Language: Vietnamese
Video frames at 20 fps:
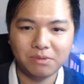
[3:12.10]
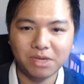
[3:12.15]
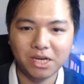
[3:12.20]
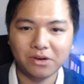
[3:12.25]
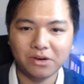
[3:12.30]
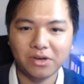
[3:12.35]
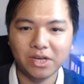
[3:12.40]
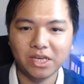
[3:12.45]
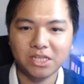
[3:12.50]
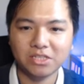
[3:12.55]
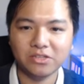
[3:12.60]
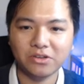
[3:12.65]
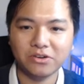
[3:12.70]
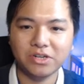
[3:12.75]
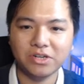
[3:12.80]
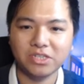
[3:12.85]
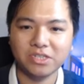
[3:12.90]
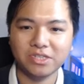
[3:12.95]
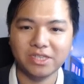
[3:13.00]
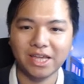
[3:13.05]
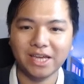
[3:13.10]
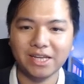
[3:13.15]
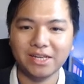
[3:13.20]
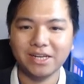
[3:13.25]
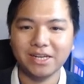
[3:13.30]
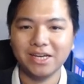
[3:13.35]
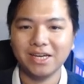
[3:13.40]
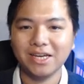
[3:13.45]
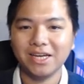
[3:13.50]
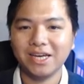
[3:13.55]
theo history state.
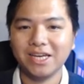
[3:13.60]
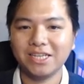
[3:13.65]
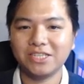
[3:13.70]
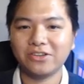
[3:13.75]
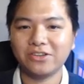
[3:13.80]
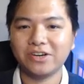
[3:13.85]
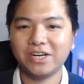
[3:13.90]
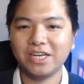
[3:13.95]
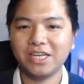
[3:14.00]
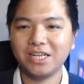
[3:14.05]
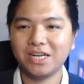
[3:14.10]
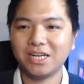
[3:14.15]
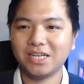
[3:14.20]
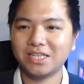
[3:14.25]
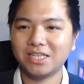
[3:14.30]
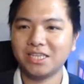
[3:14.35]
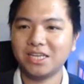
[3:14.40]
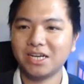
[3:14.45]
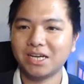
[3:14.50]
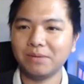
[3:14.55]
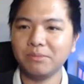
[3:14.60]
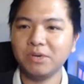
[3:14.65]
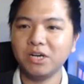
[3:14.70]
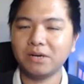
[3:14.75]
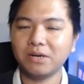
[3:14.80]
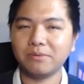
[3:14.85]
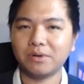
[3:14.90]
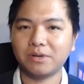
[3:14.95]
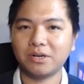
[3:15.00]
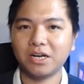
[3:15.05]
History nghĩa là những cái
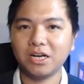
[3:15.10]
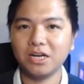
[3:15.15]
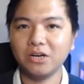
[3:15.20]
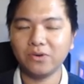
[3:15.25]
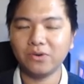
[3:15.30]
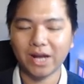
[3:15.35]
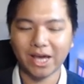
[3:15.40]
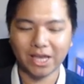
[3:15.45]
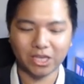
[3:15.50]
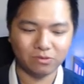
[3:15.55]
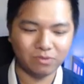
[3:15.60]
bước mà nó lưu lại,